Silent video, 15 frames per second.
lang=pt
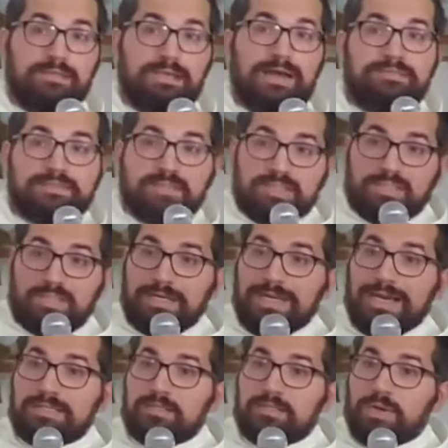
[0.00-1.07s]
havia
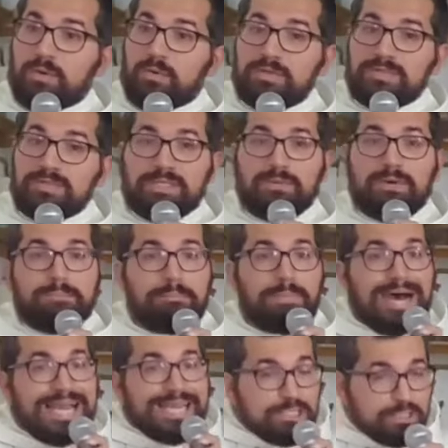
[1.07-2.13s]
chegado a uma condição
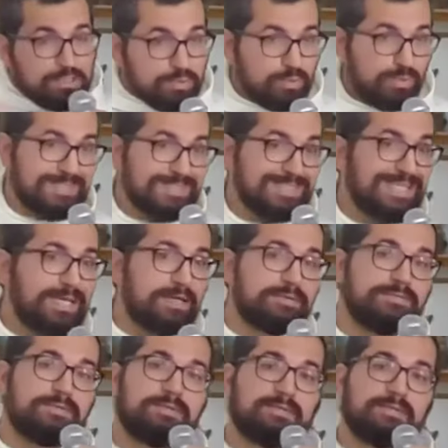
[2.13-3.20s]
abaixo dos
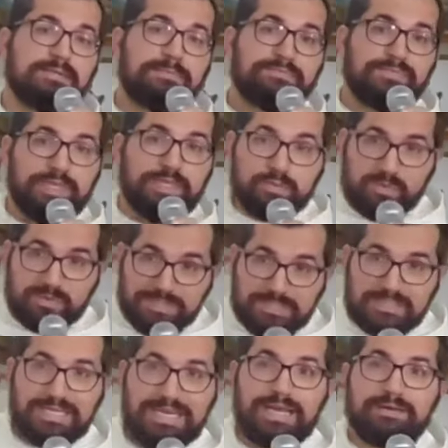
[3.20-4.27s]
servos e dos
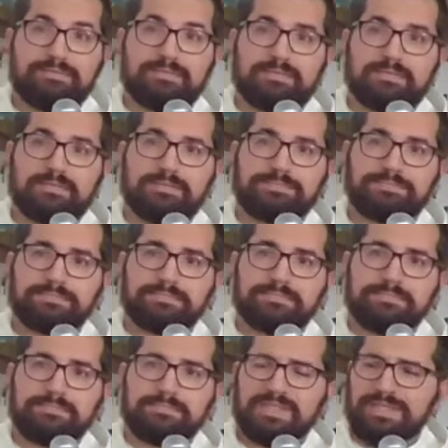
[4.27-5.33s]
escravos.
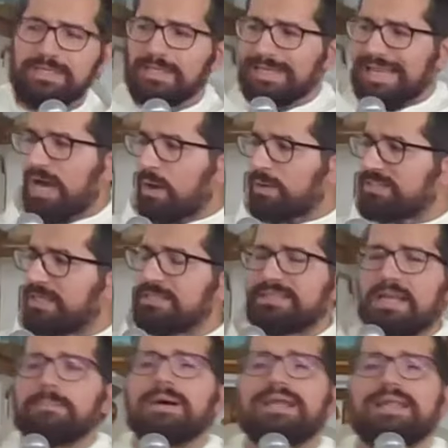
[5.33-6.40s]
E lá onde ele
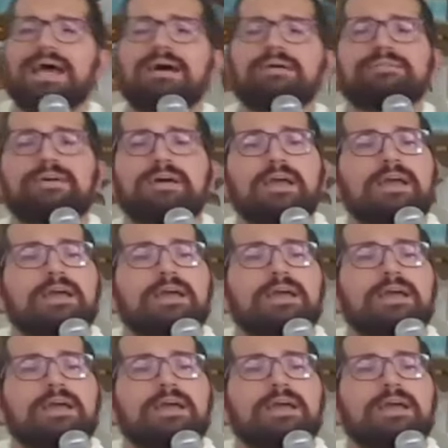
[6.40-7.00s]
trabalhava,